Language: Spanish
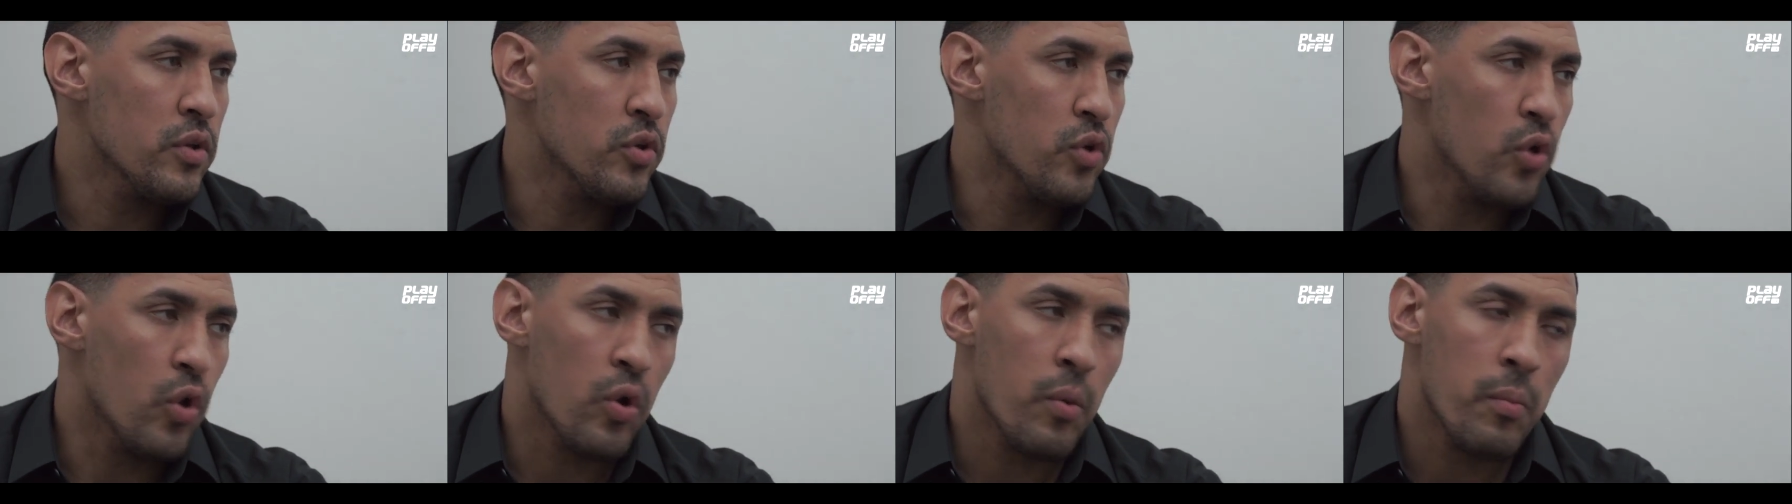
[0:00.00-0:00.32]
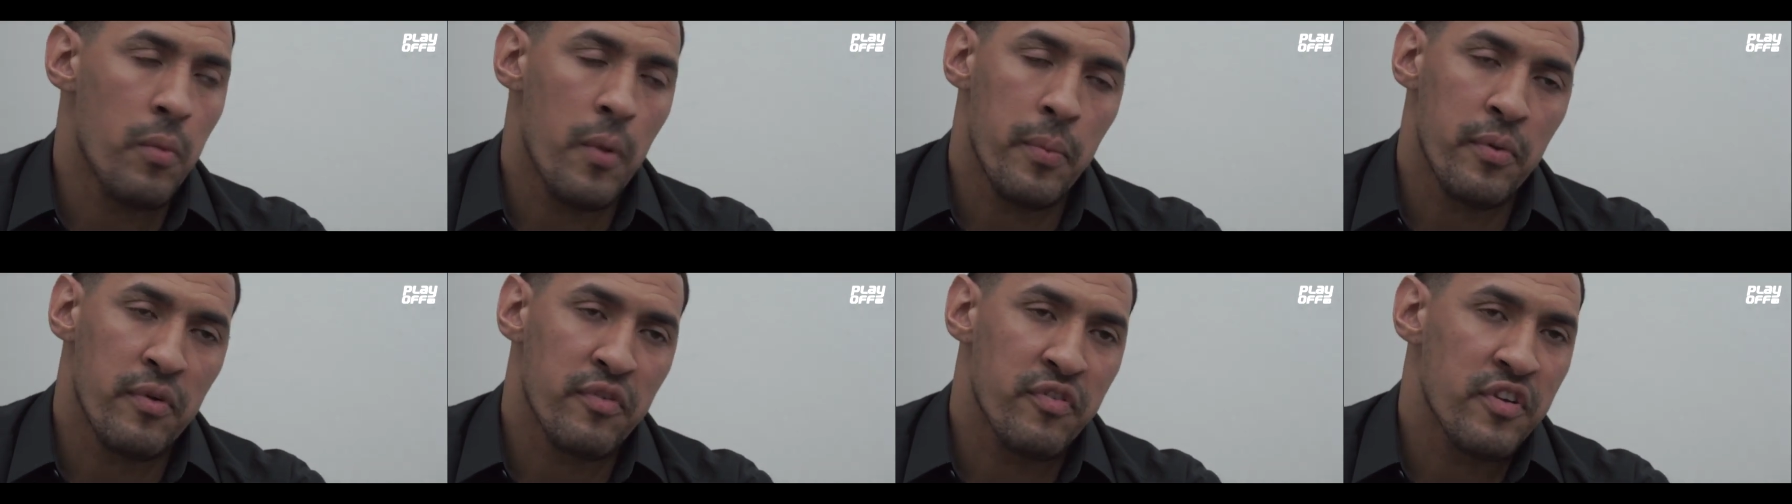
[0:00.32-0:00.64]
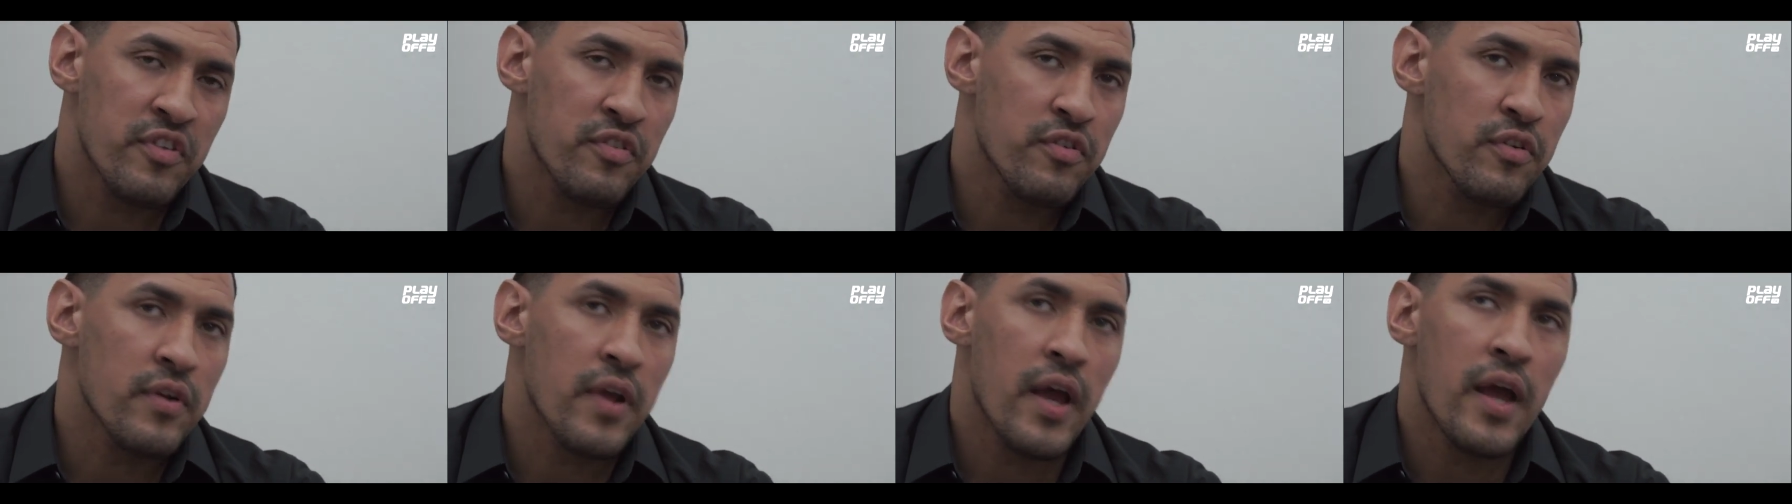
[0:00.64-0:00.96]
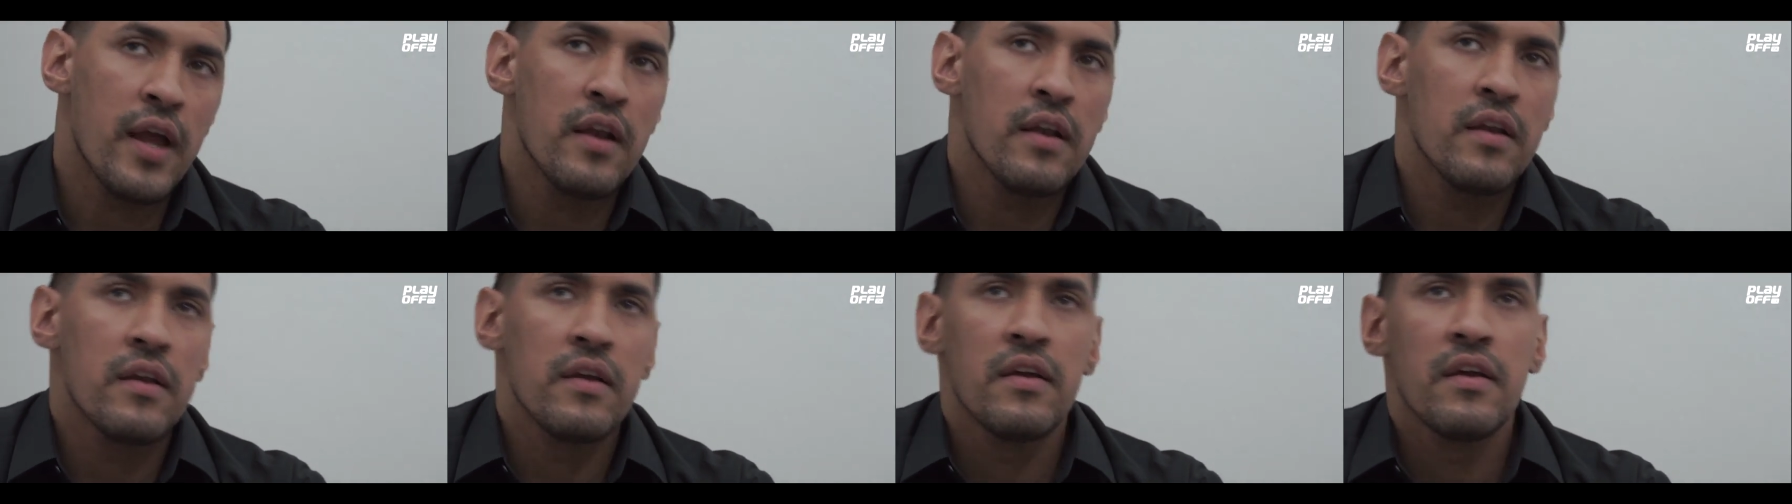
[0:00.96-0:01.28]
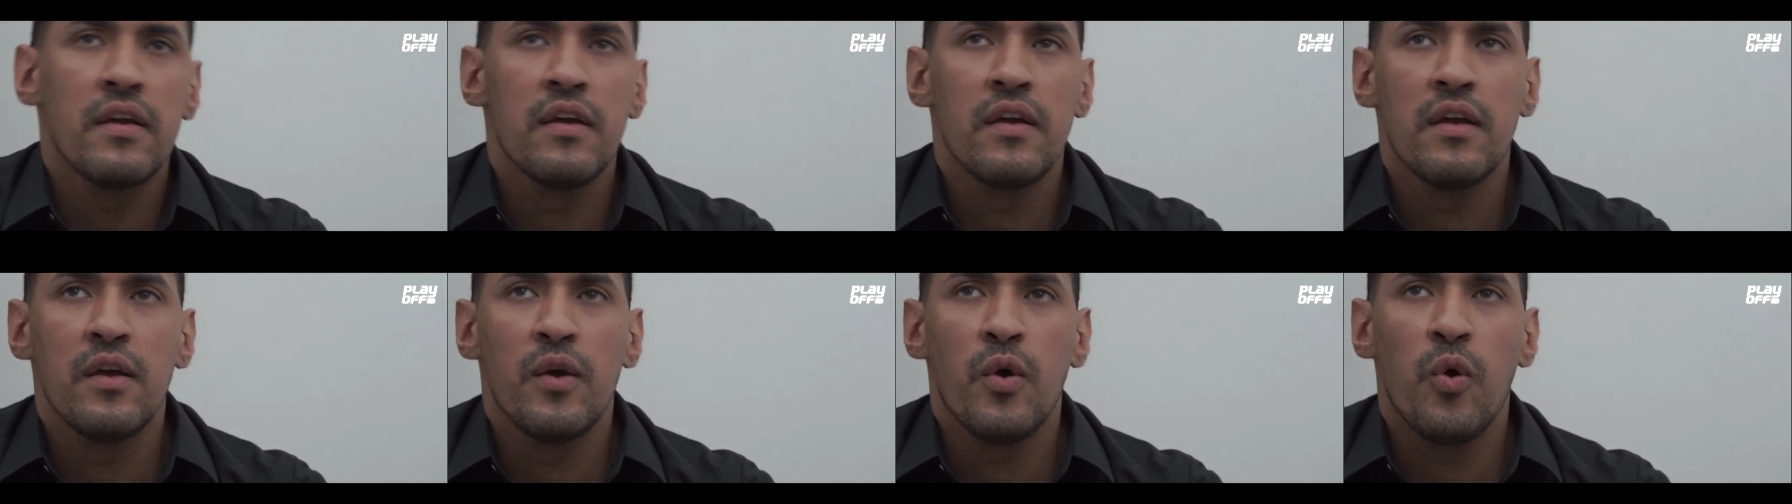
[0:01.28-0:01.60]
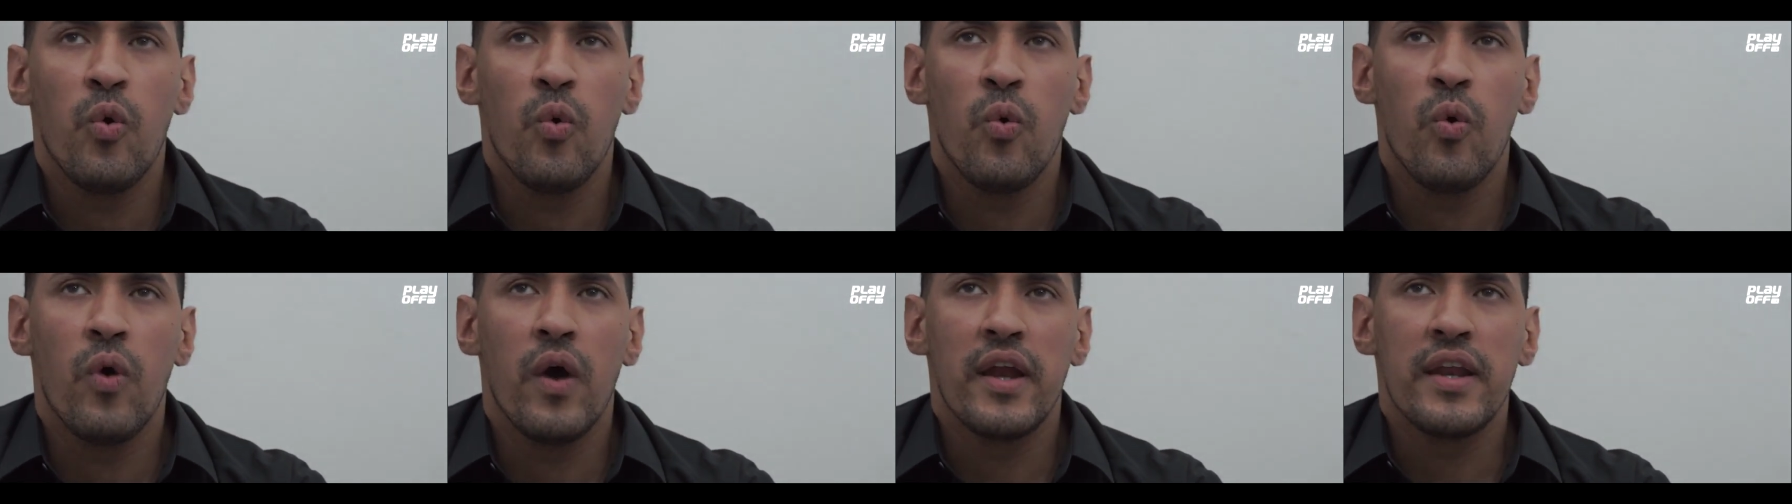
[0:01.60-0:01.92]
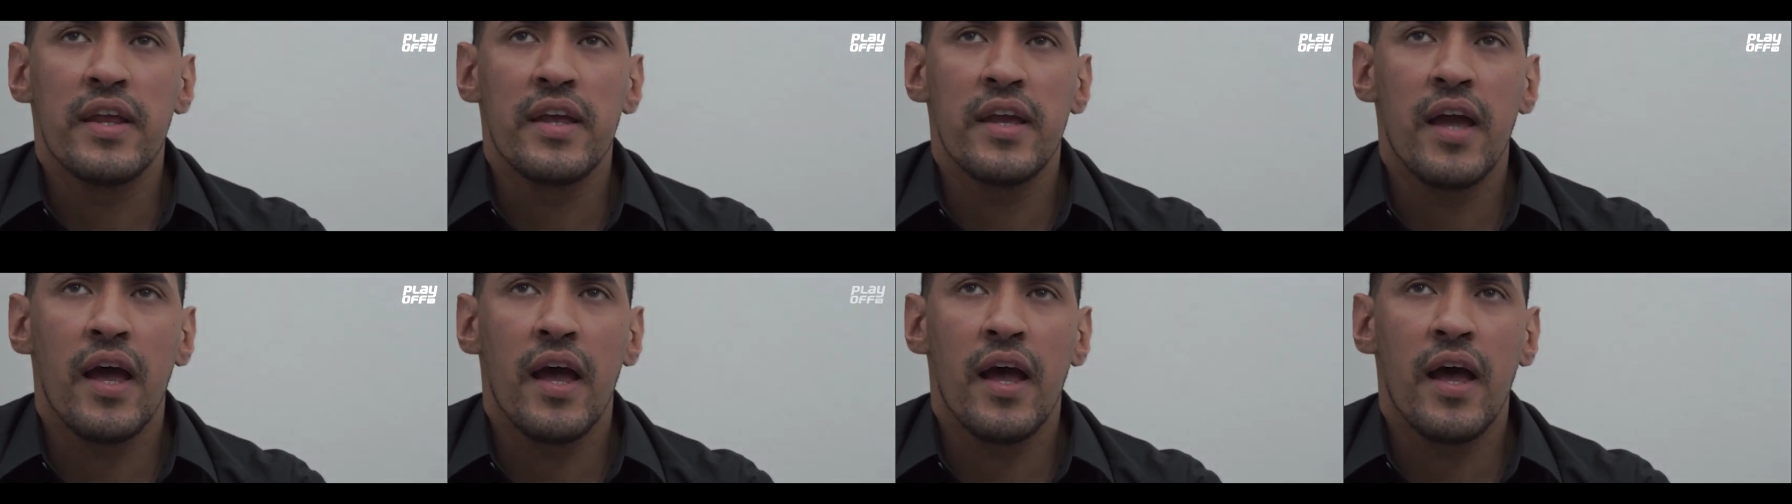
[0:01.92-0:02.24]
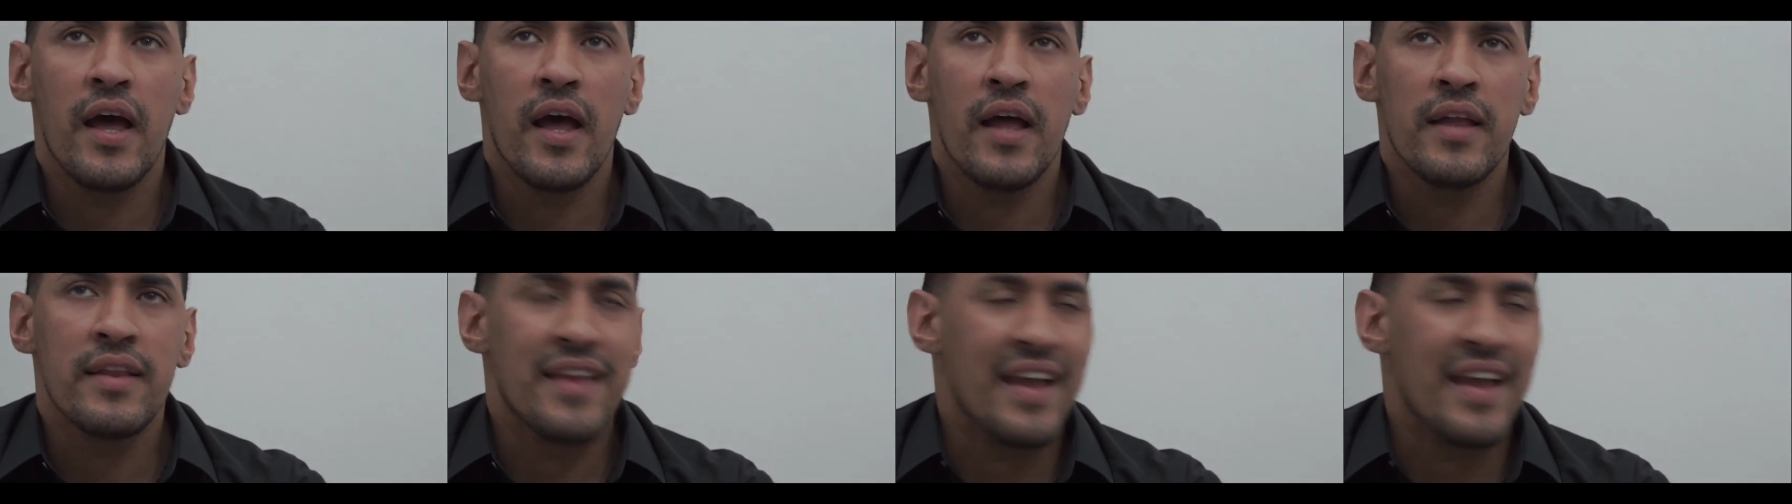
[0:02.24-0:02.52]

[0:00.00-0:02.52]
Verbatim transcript: Yo como profesional jugaría